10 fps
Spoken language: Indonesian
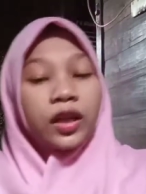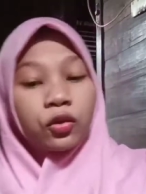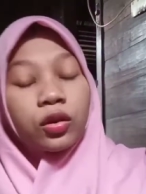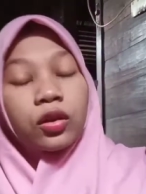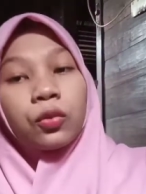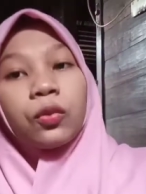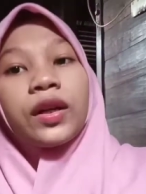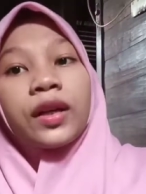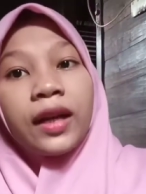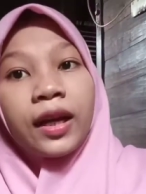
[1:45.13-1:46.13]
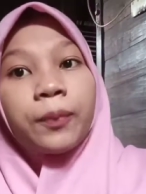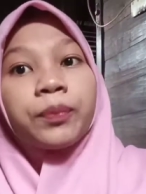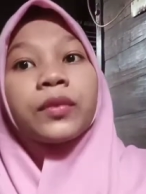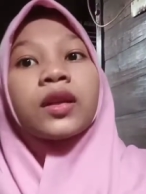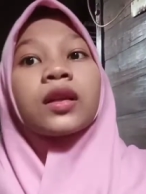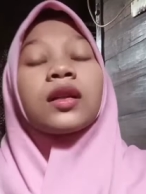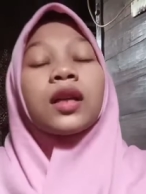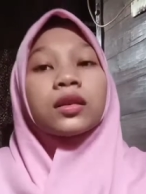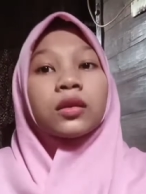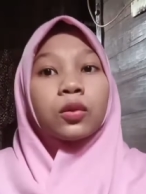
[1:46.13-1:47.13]
gitu-gituan kan
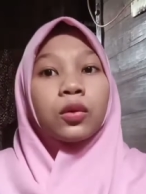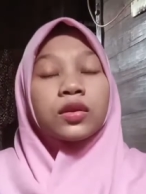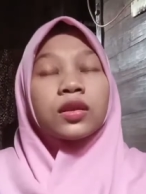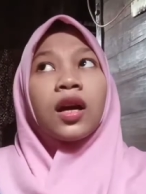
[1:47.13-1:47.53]
nah terus